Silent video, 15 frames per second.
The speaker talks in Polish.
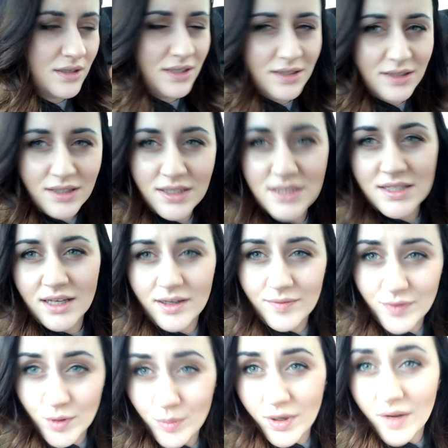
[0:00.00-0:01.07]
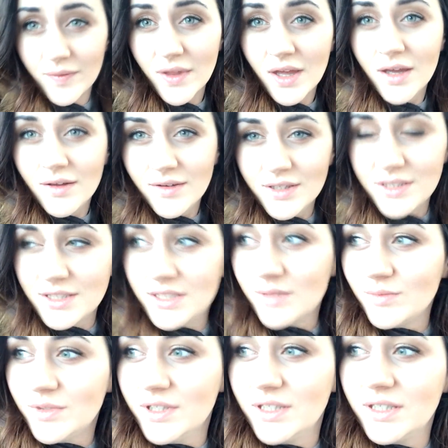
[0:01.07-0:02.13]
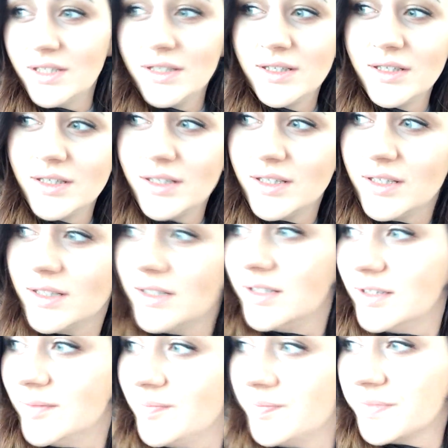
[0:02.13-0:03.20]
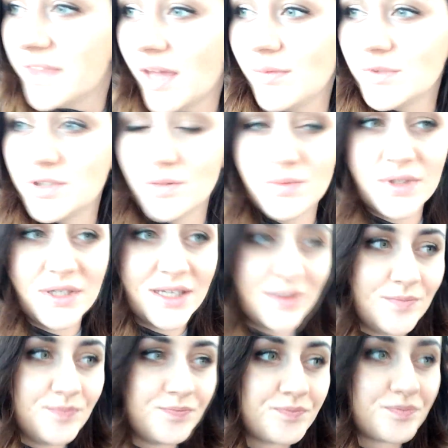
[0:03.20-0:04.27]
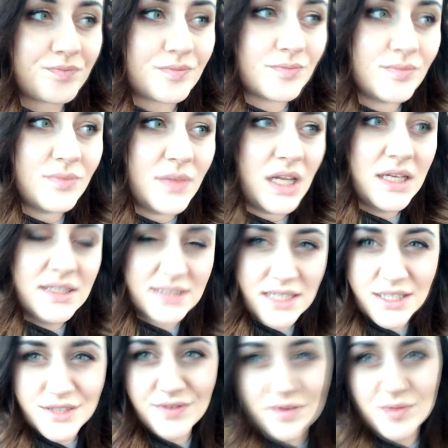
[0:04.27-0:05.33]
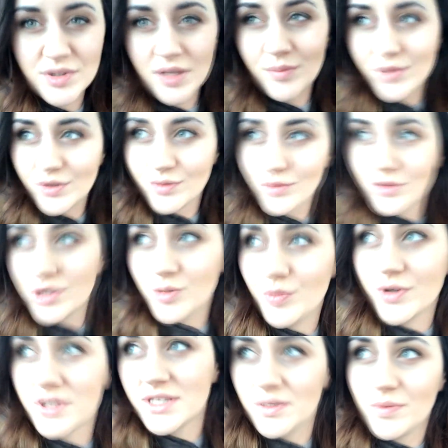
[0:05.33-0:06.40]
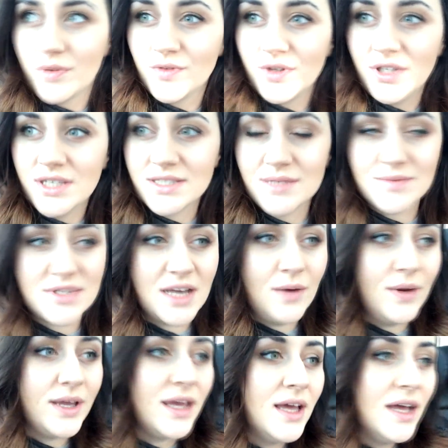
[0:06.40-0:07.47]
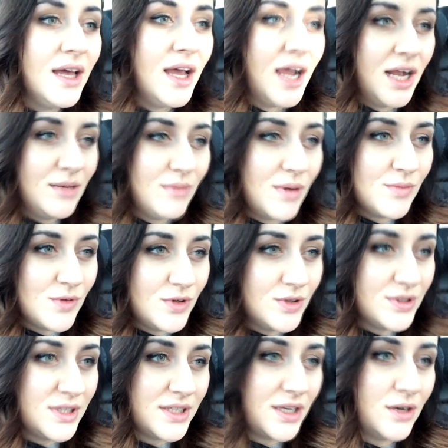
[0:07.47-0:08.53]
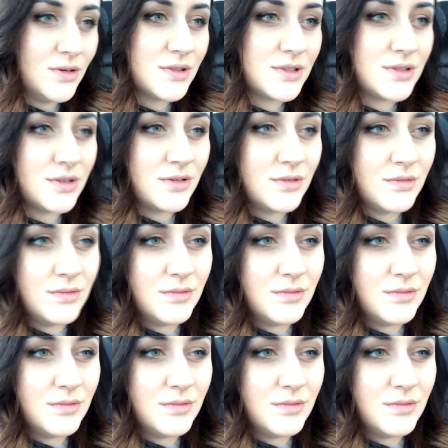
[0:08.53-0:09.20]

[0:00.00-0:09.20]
Indyjska, dobra. Więc idziemy tam sobie zjeść. Wiem, że tam będą duże porcje, pewno nie zjem całej, ale mam ochotę na ostrą,